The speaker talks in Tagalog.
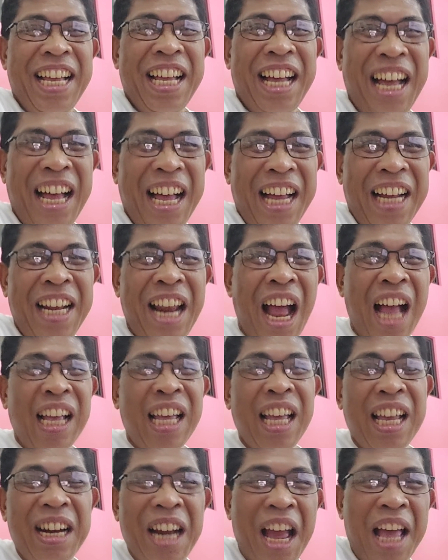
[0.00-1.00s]
uh,
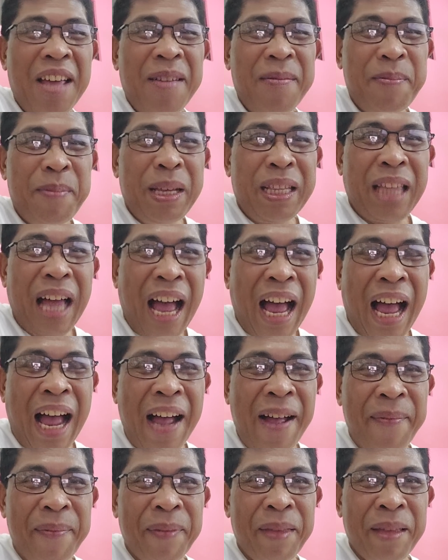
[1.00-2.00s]
laging
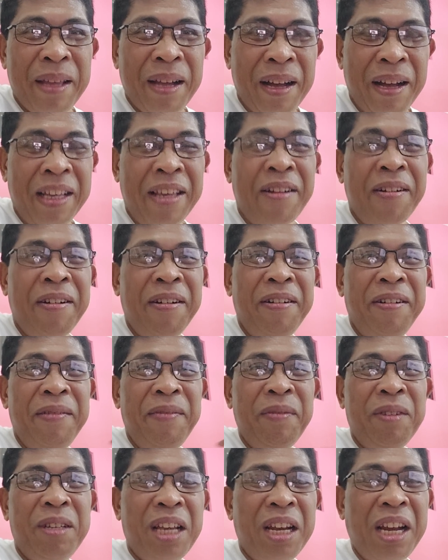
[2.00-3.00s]
naimbita.
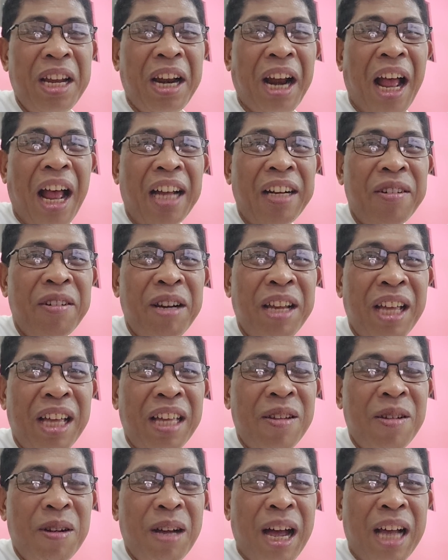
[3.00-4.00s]
Ayun, siniraan
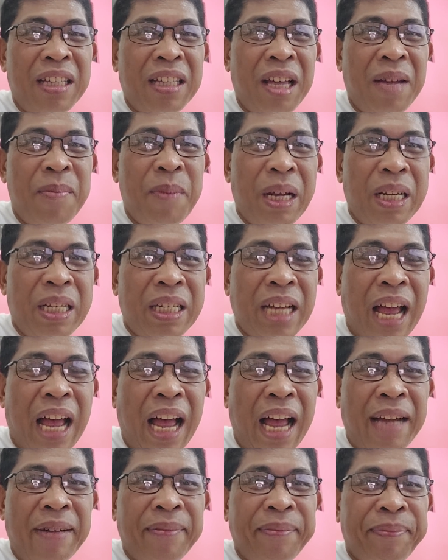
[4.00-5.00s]
uli yung ating
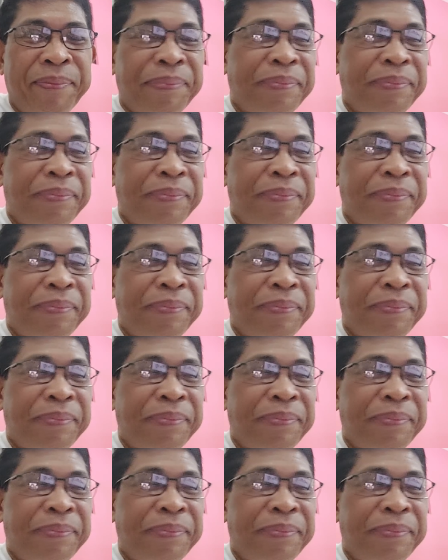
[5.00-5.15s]
bansa.